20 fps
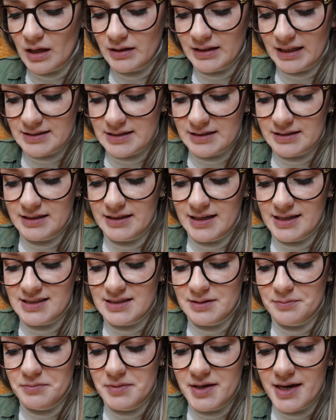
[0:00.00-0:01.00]
Ta cytryna
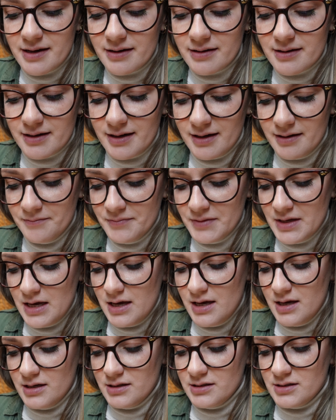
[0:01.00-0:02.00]
jest miękka,
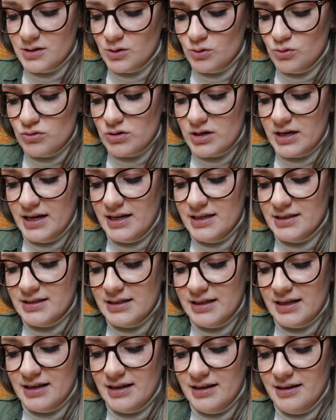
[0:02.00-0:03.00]
skórka jest
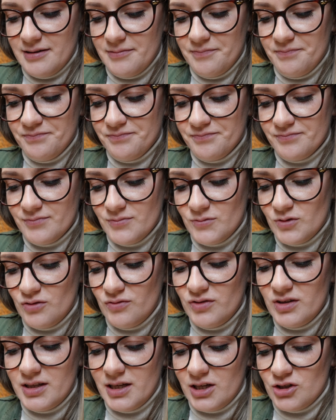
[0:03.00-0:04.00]
taka,
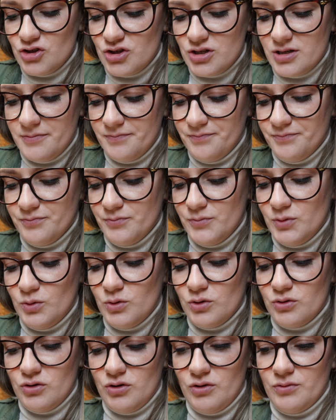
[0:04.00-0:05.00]
no widać, że
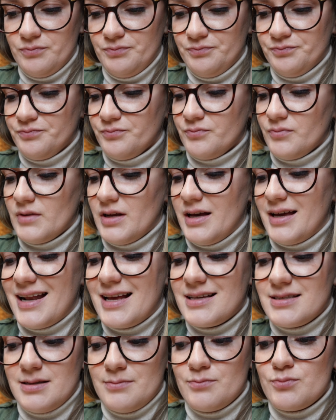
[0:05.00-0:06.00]
było to
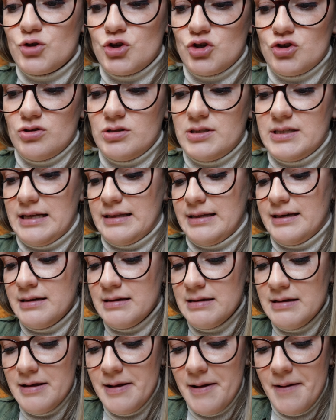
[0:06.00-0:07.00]
razem przyrządzane.
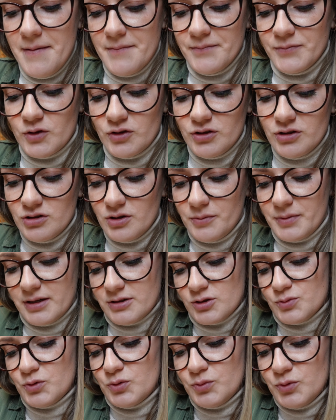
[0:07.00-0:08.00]
No i
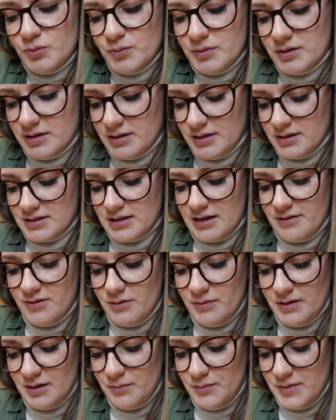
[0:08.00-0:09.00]
dobra, spróbujmy teraz
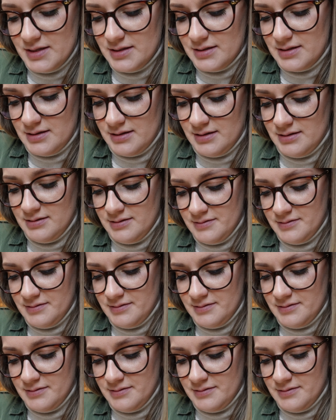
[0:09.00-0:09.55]
kawałek mięsa